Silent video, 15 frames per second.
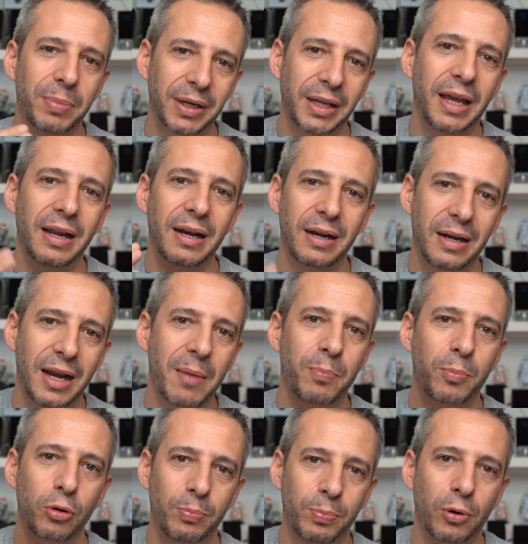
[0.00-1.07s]
perché
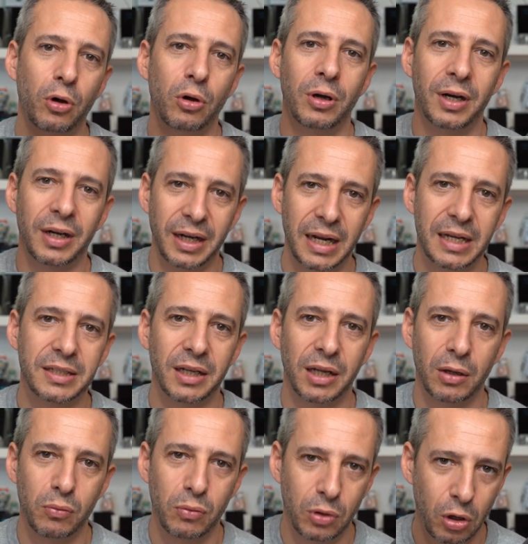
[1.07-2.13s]
l'Apple Pro Res
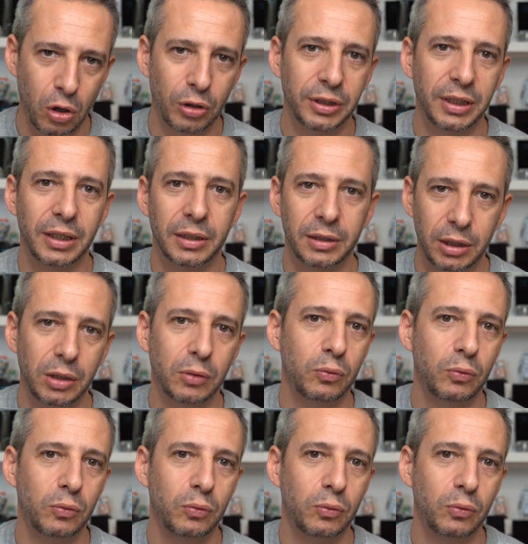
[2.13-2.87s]
è un codec di